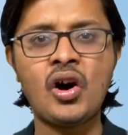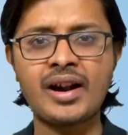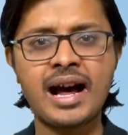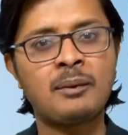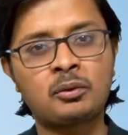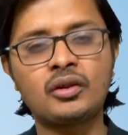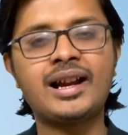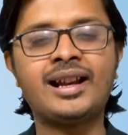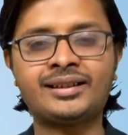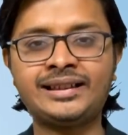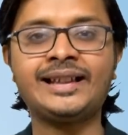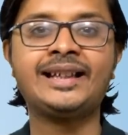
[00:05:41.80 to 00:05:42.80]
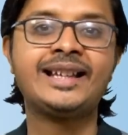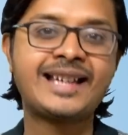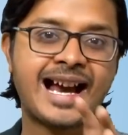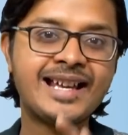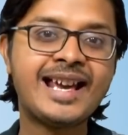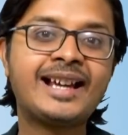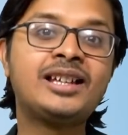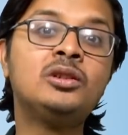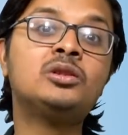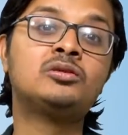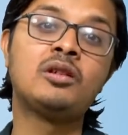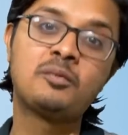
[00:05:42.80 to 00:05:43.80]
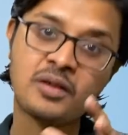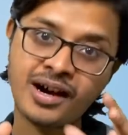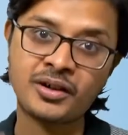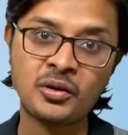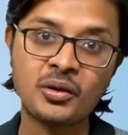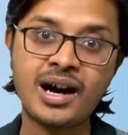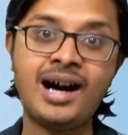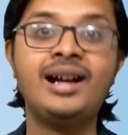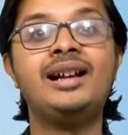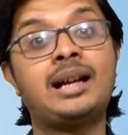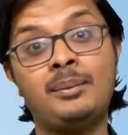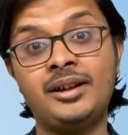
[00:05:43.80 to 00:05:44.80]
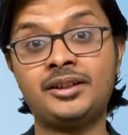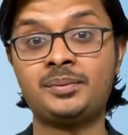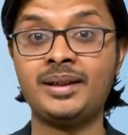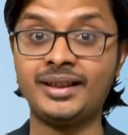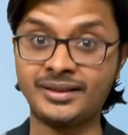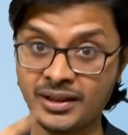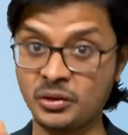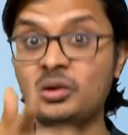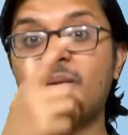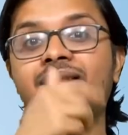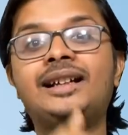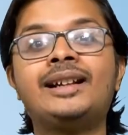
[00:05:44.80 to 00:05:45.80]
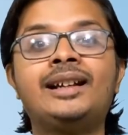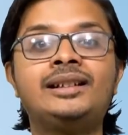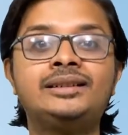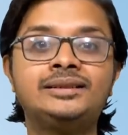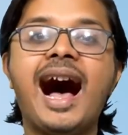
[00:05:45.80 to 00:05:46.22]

और आपको क्या लगता है कि क्या ये एक यूजफुल प्रोडक्ट होगा कमेंट्स में ज़रूर बताना